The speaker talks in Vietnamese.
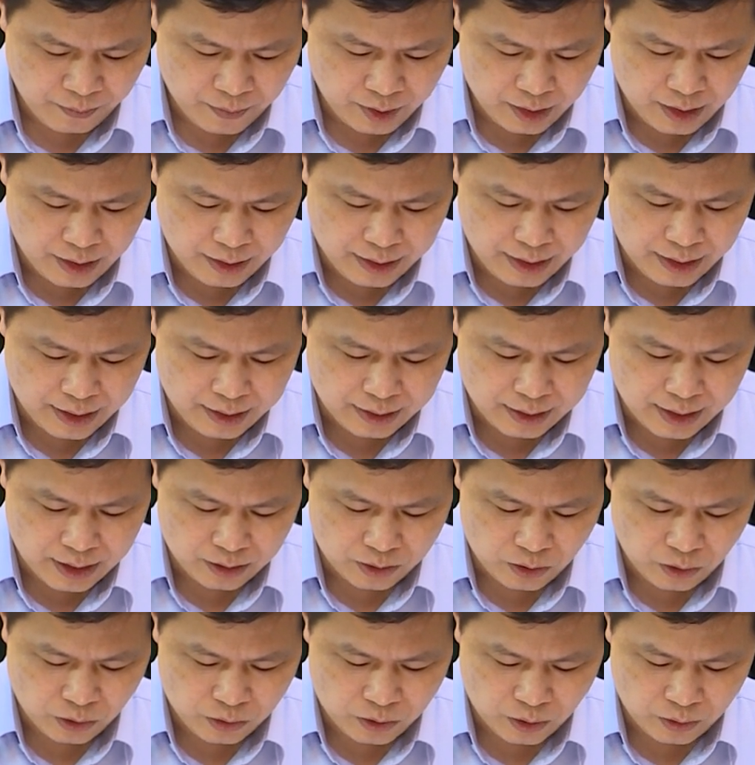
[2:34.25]
thực hiện các
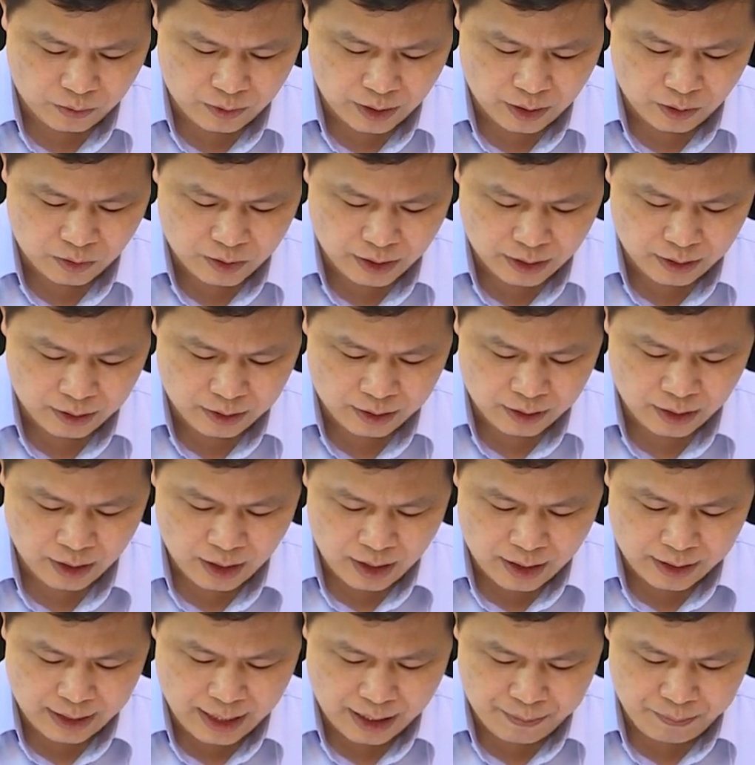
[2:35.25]
thủ tục đầu tư
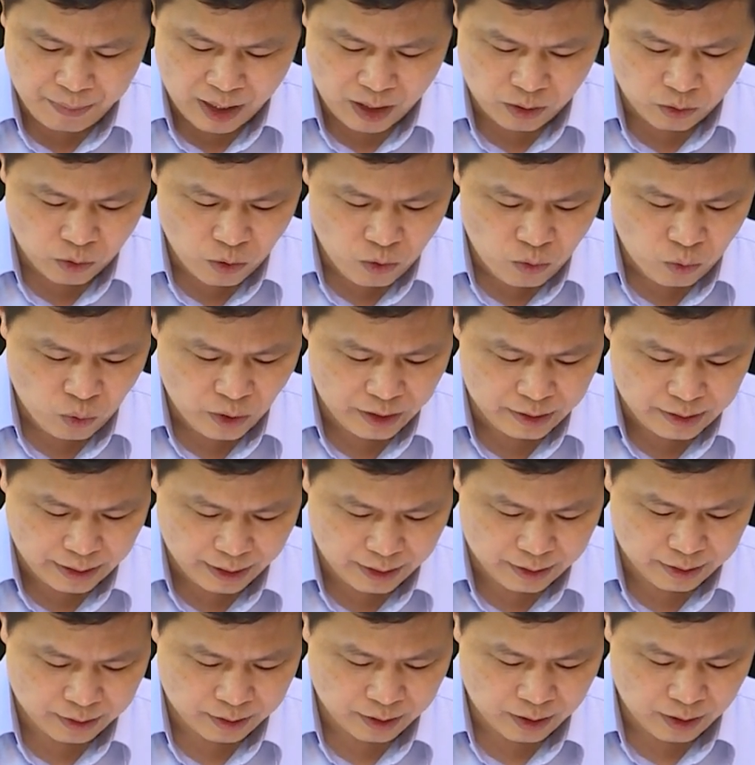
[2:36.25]
đảm bảo đúng quy
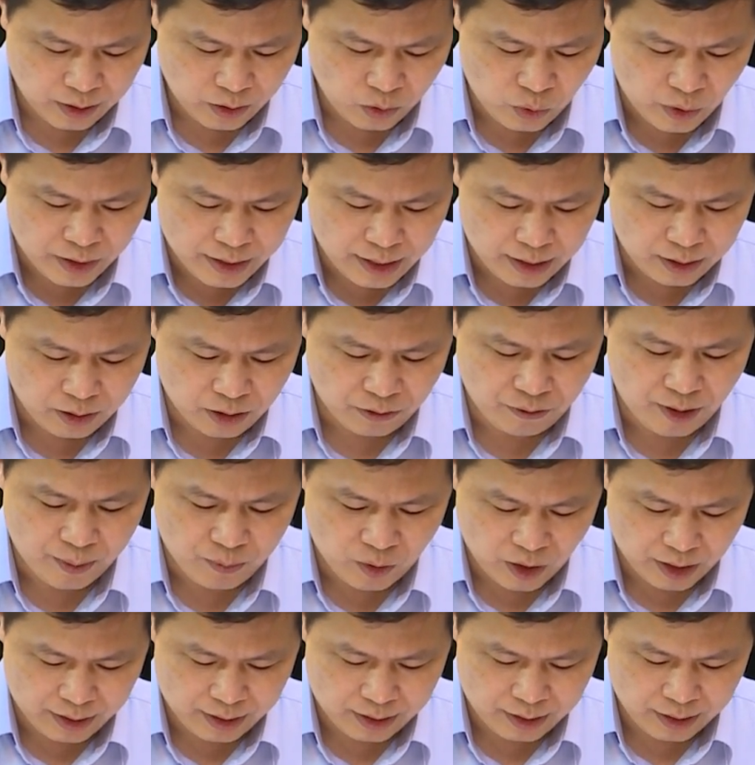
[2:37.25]
trình, quy định của pháp
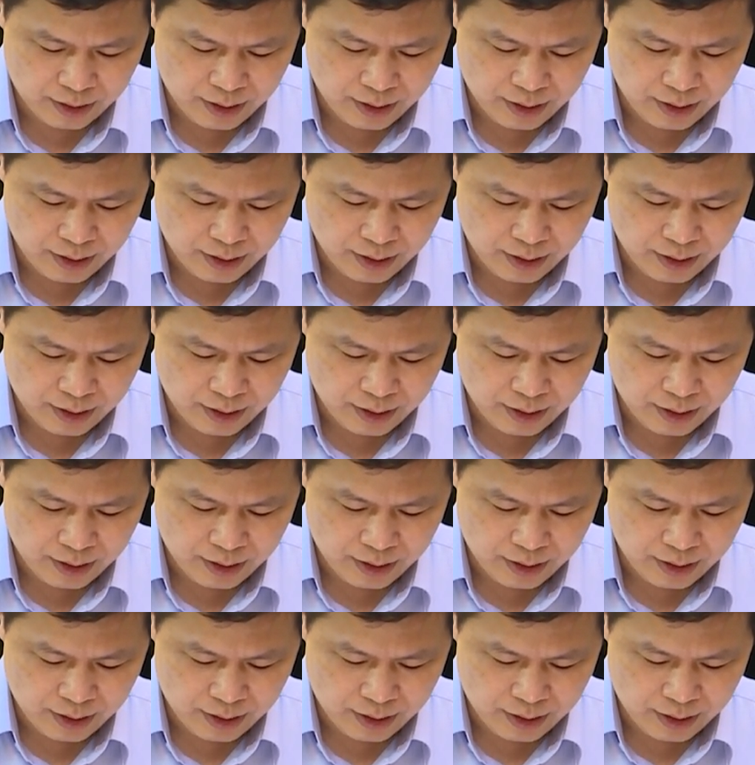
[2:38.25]
luật,